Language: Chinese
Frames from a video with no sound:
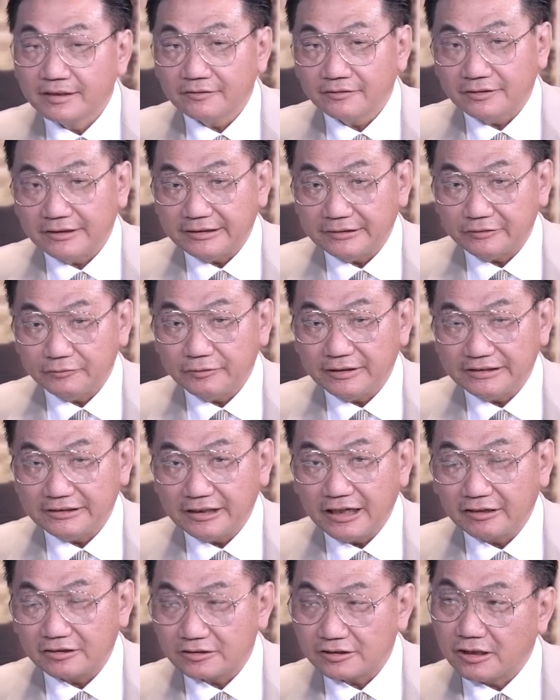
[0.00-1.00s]
对，因为你
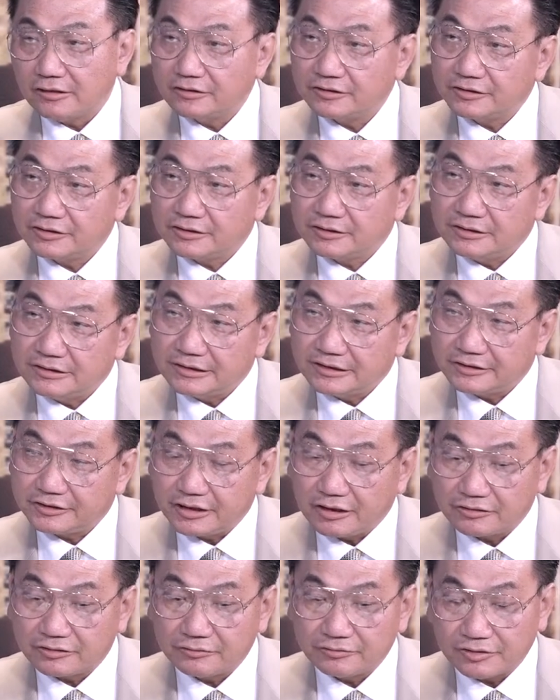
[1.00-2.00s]
要少那个
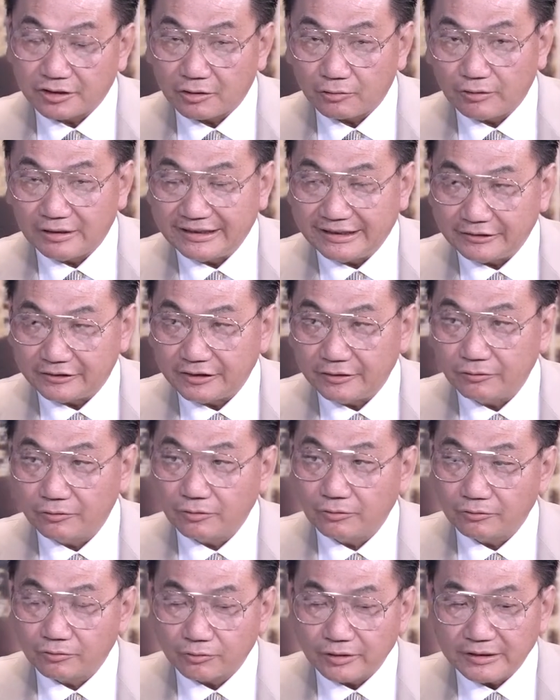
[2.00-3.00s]
销售超过两千
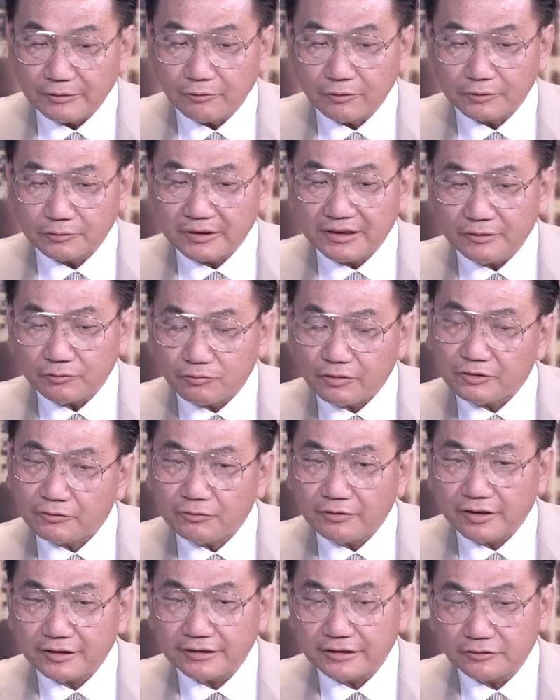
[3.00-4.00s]
栋，所以我觉得最
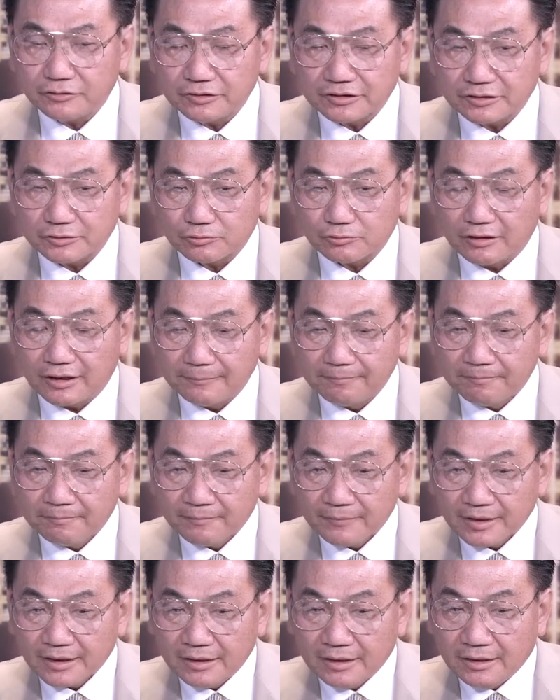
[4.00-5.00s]
重要的就是说，
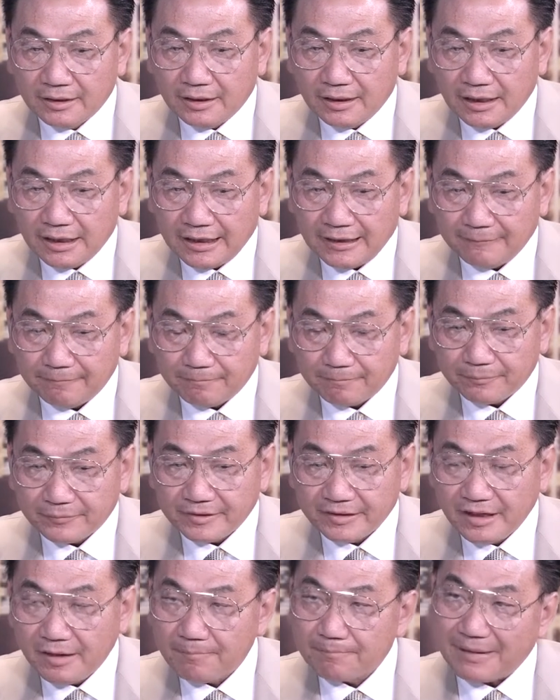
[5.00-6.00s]
啊，
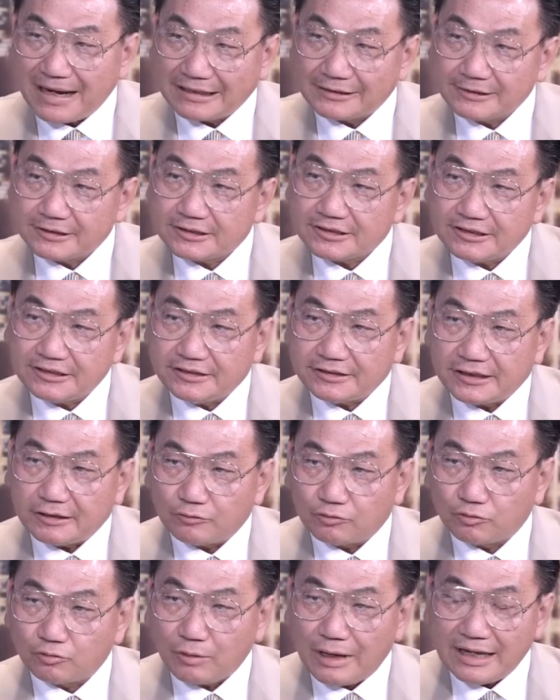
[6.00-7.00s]
你要把这个市
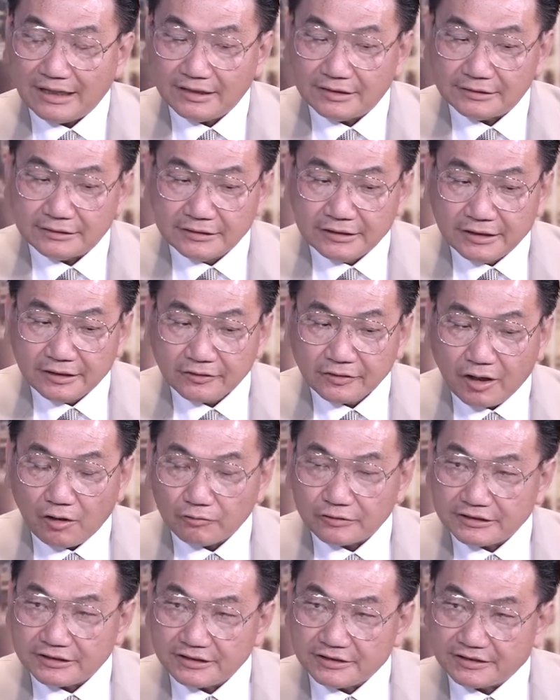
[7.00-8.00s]
场抓的到
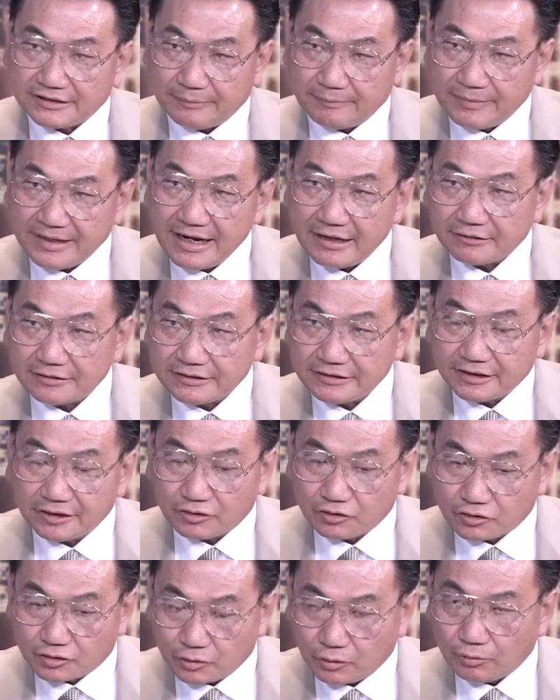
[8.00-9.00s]
底是怎么样一个
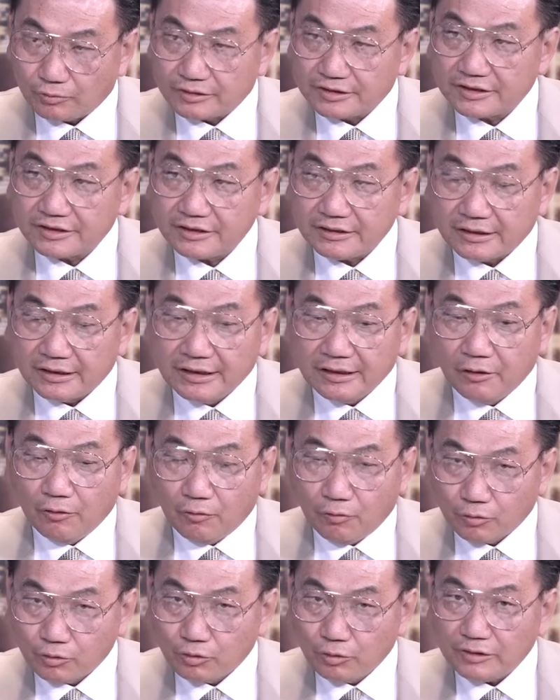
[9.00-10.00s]
走势。
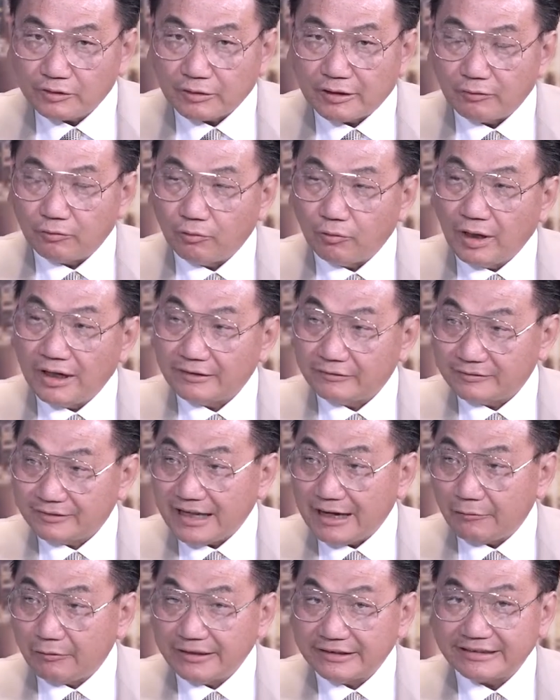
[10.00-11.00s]
最早我
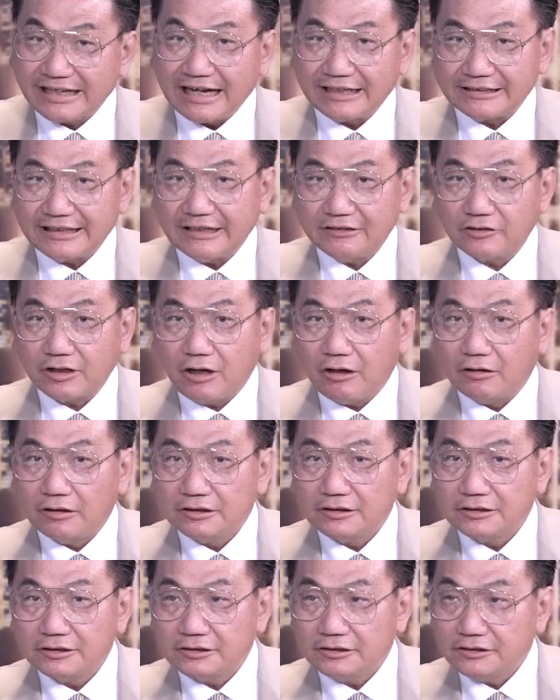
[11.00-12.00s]
带回大家到
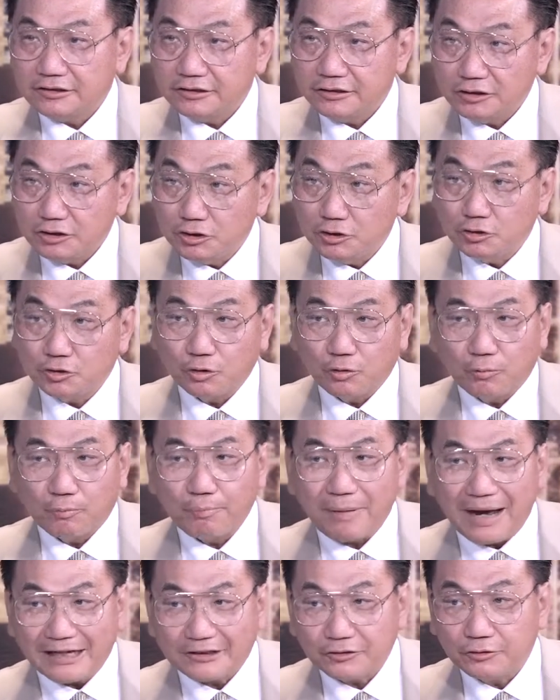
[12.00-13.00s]
一九
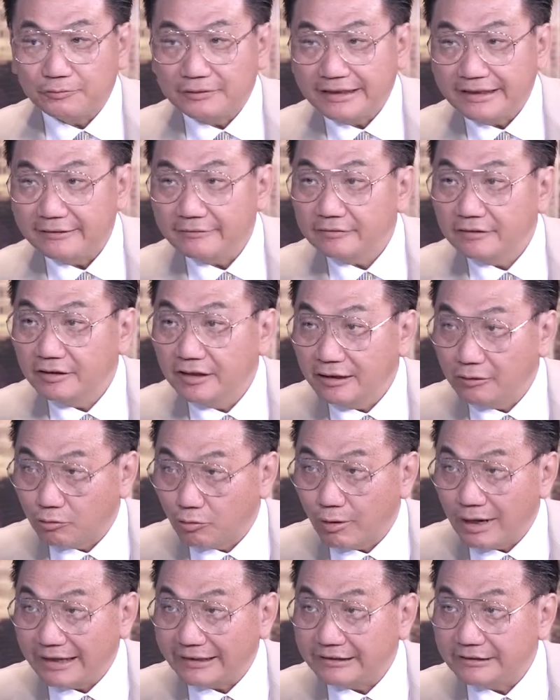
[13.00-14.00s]
八九年，很
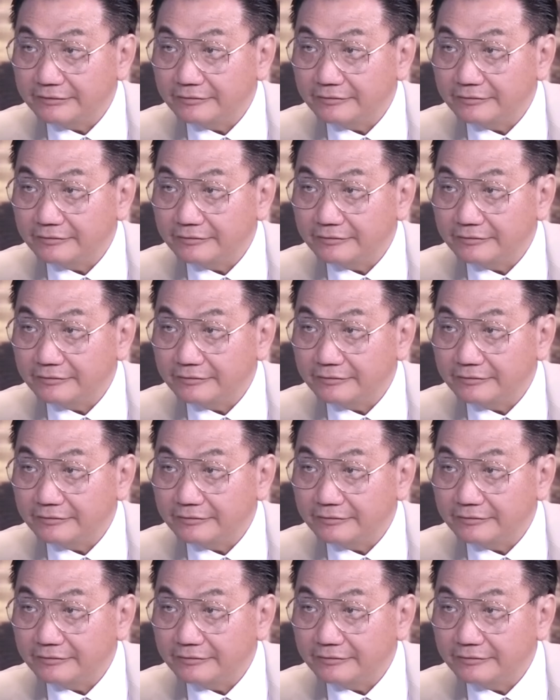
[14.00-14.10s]
快的。